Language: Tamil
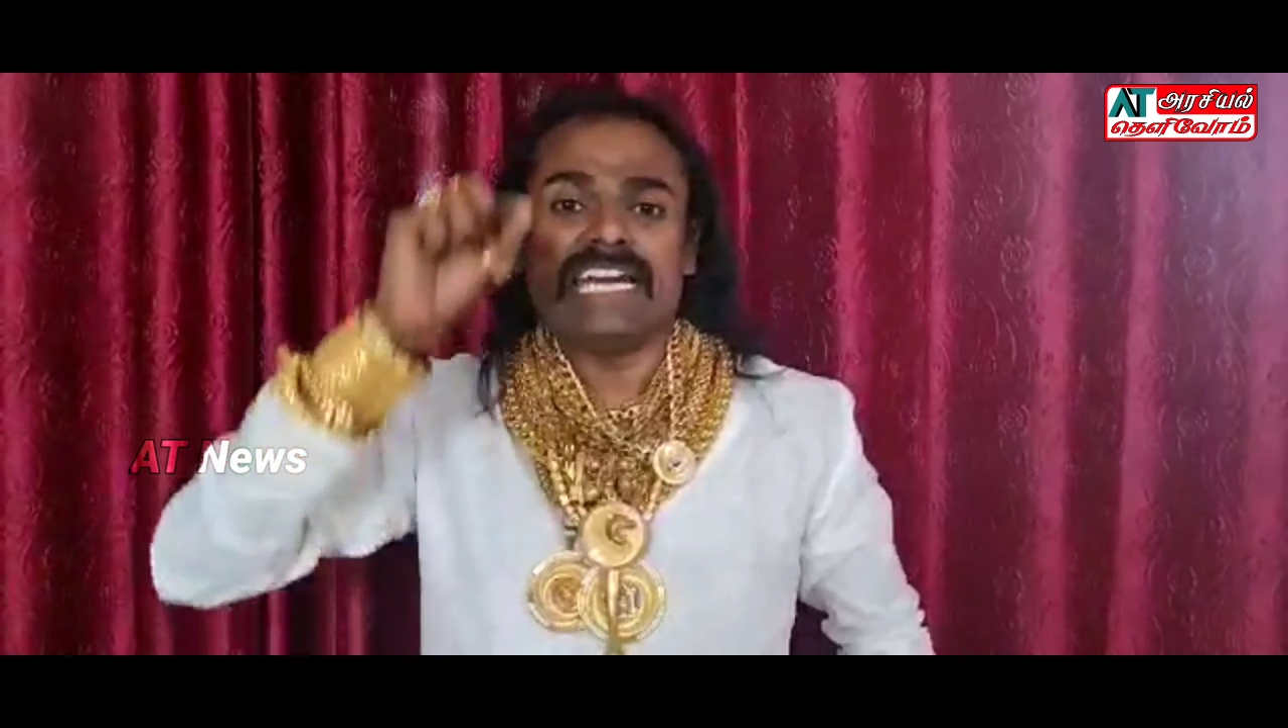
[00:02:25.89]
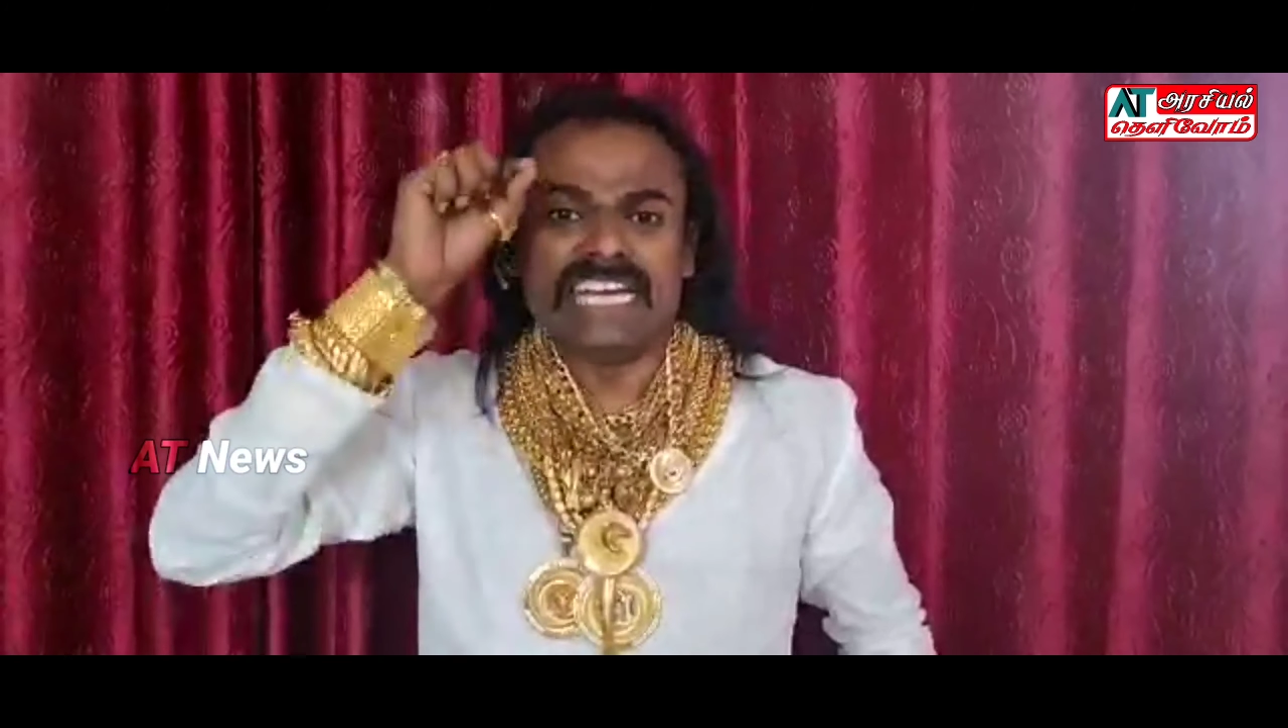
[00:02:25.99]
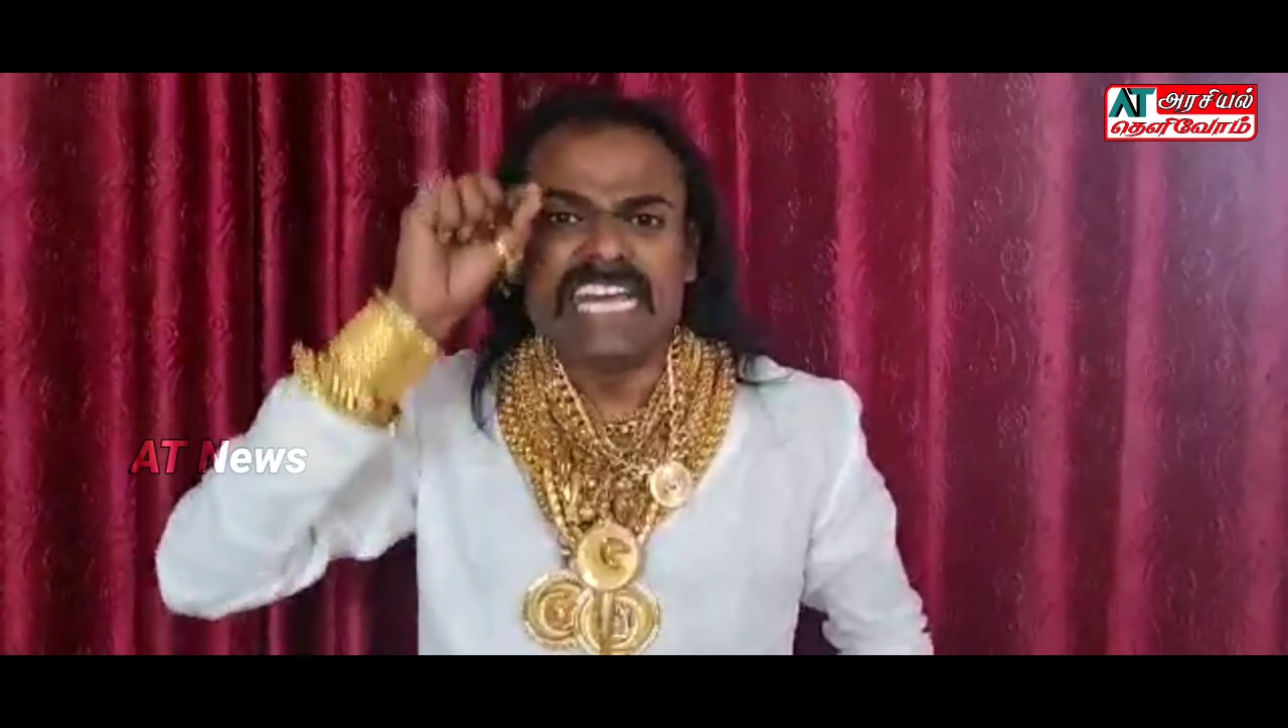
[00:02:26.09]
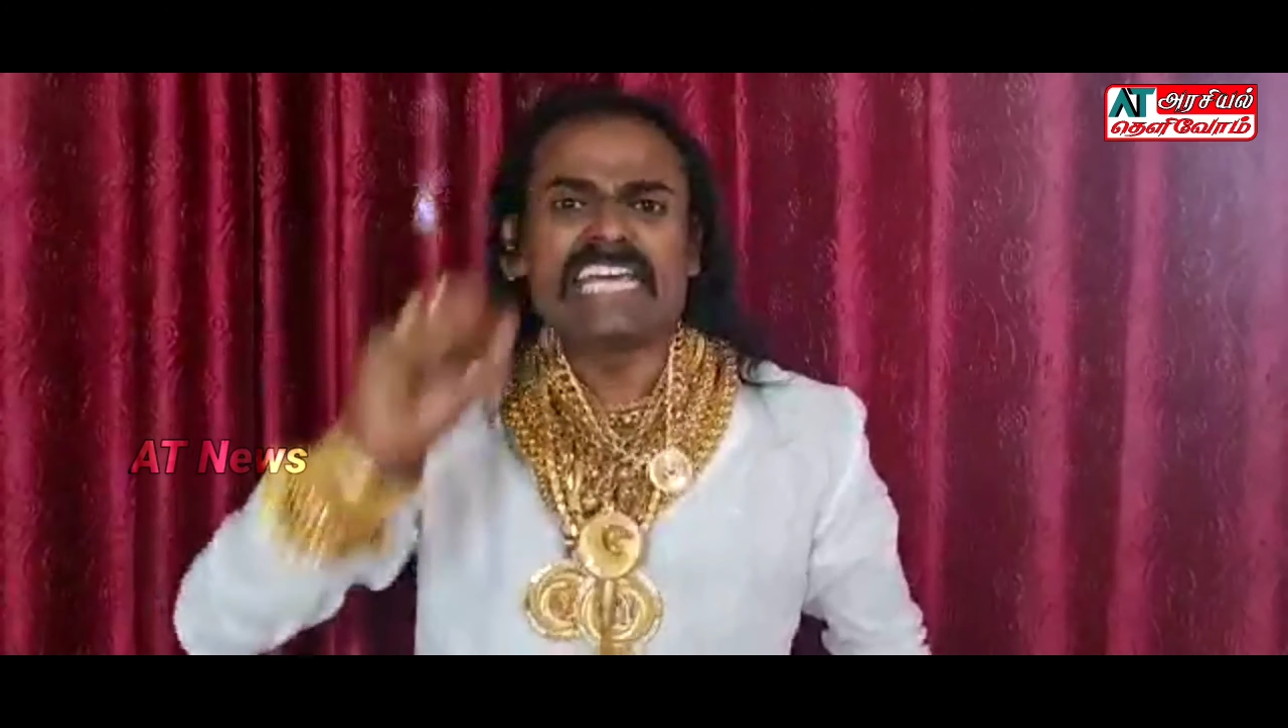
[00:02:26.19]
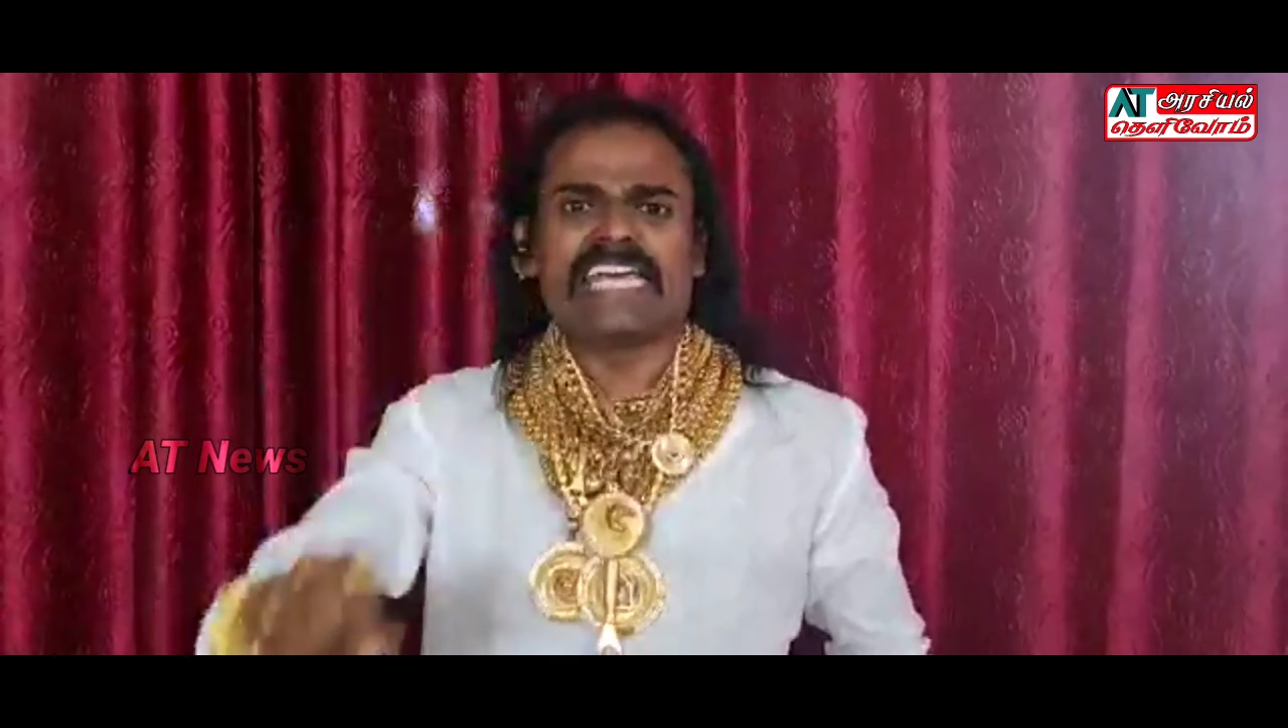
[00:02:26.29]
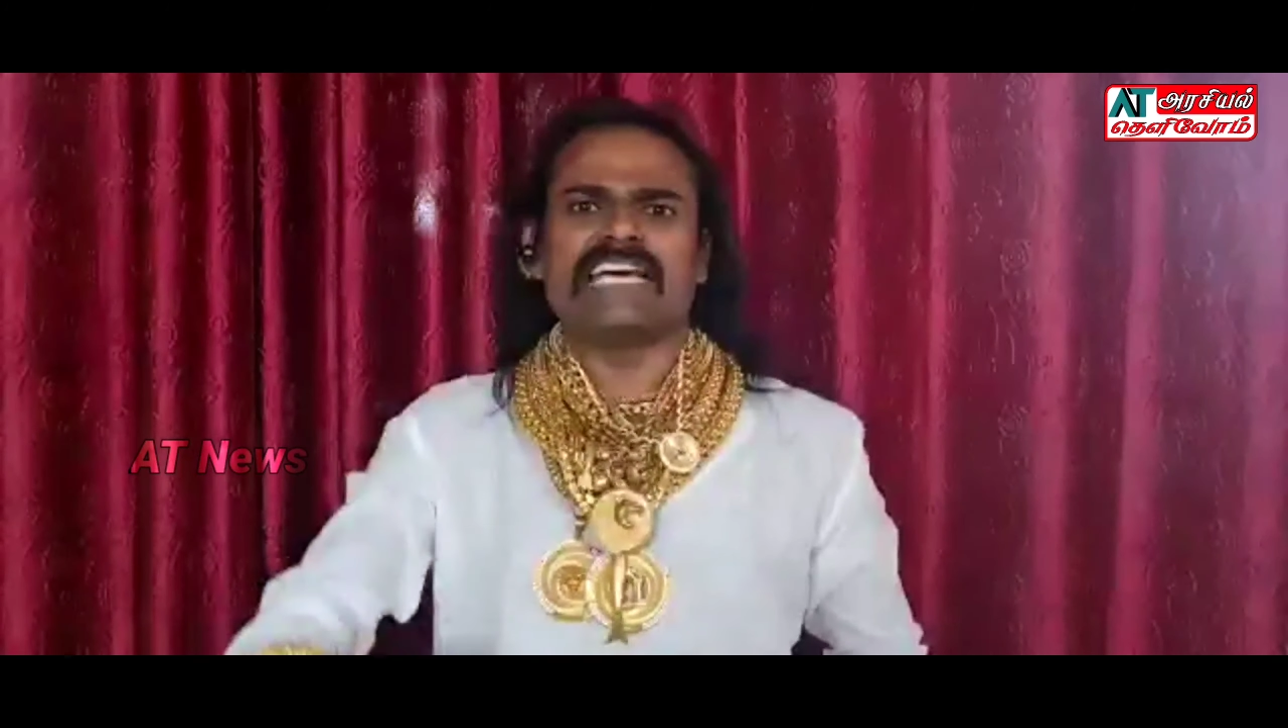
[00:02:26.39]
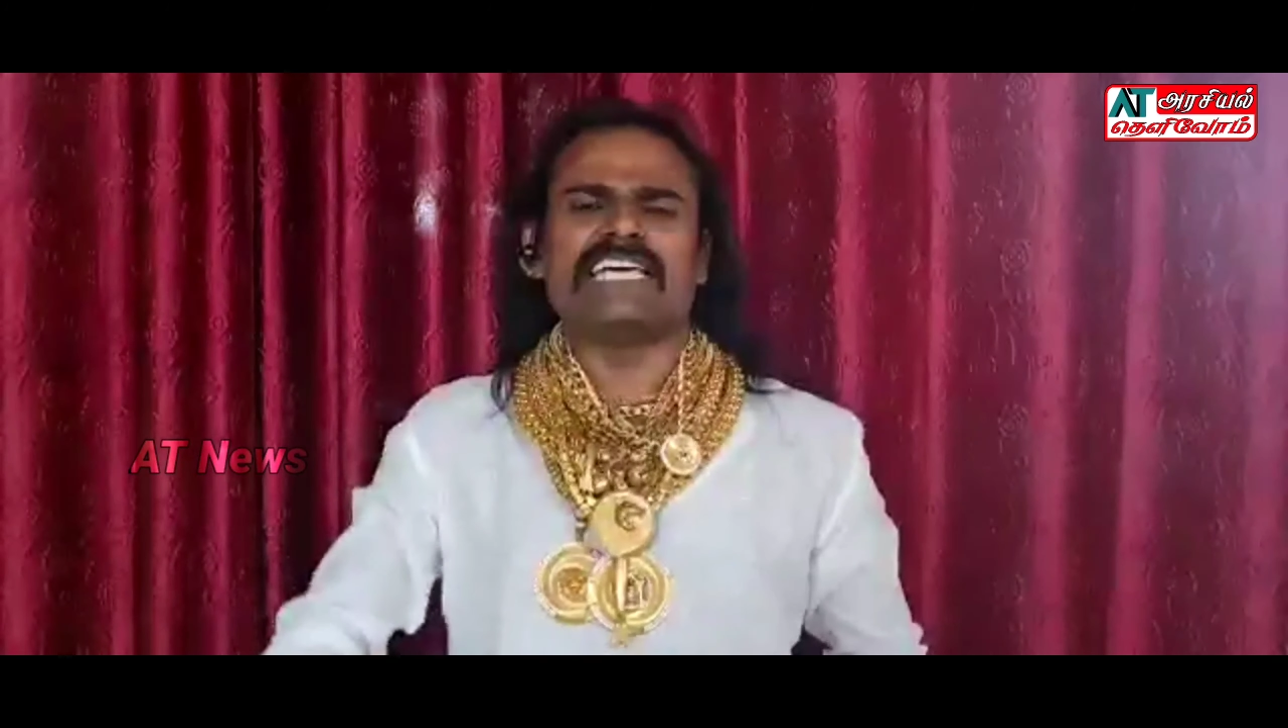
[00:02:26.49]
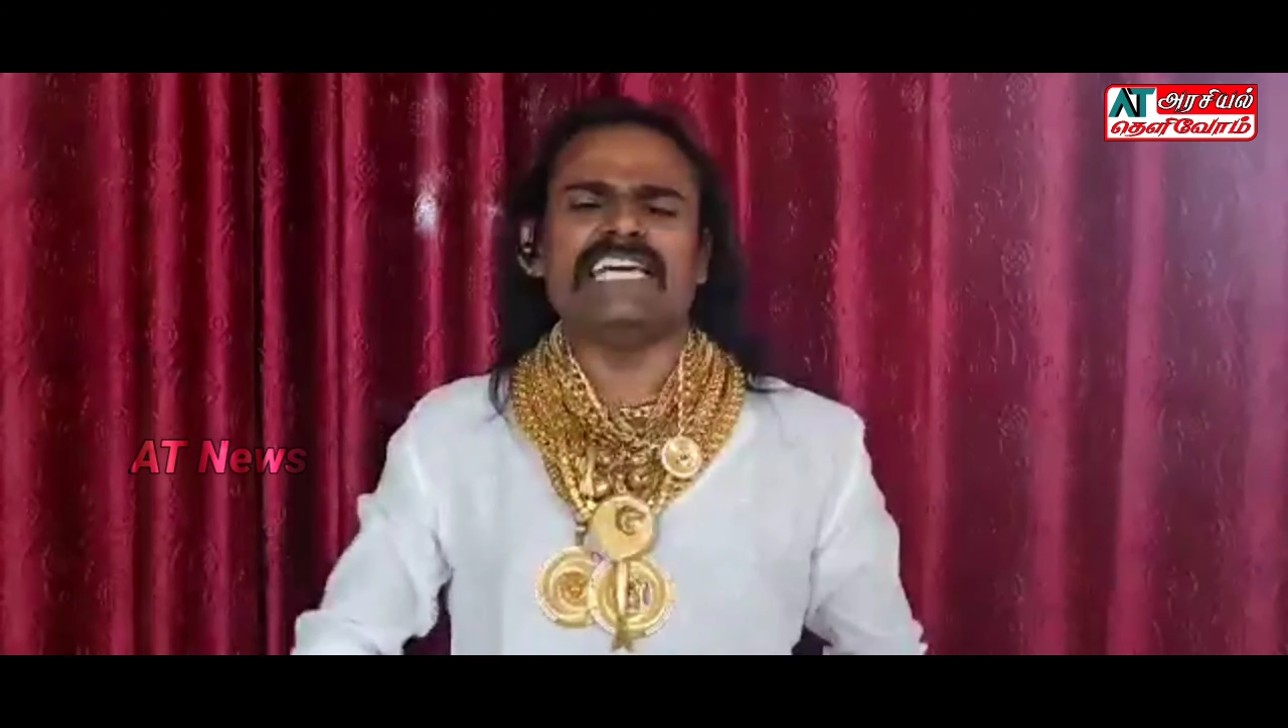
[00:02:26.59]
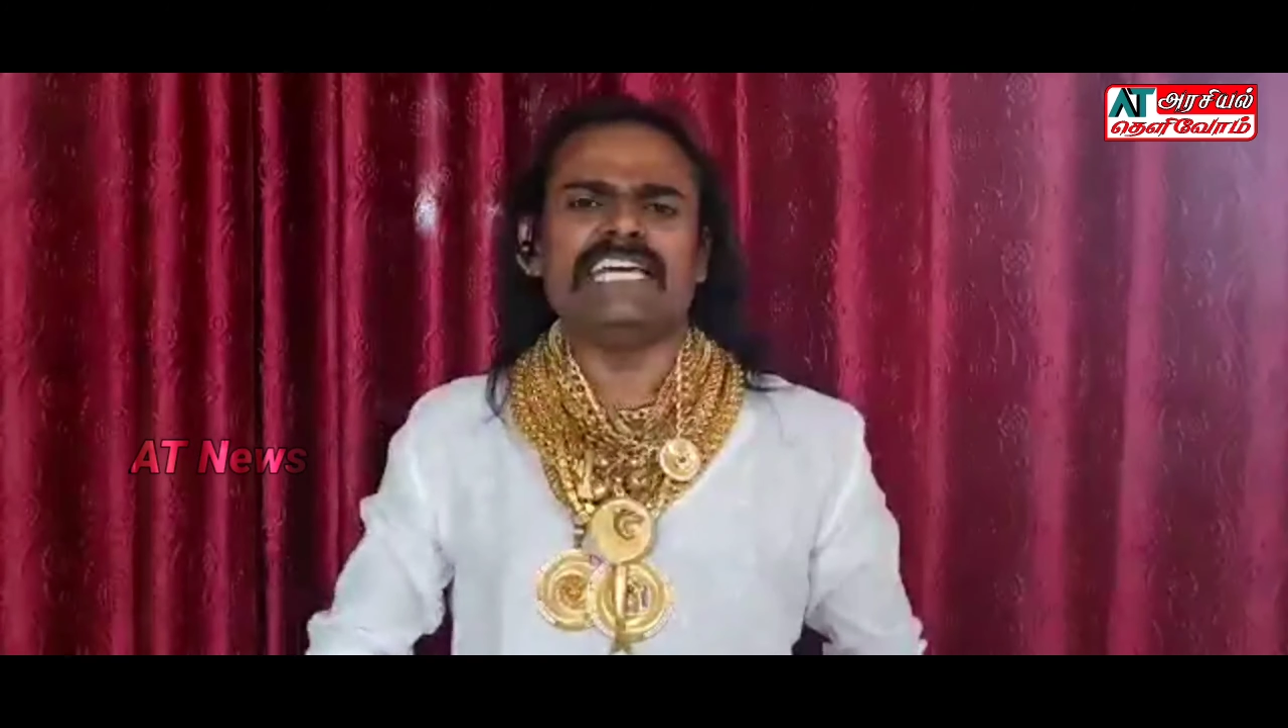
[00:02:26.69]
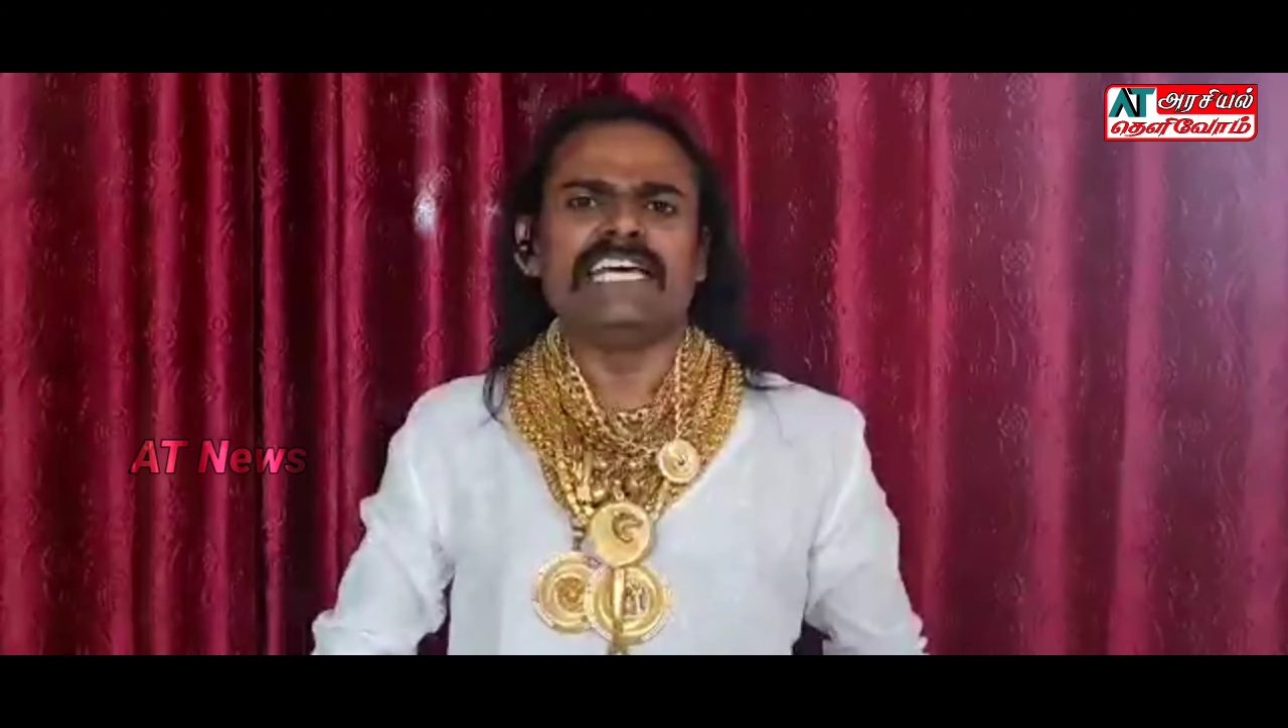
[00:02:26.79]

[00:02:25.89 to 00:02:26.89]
நீக்கியதை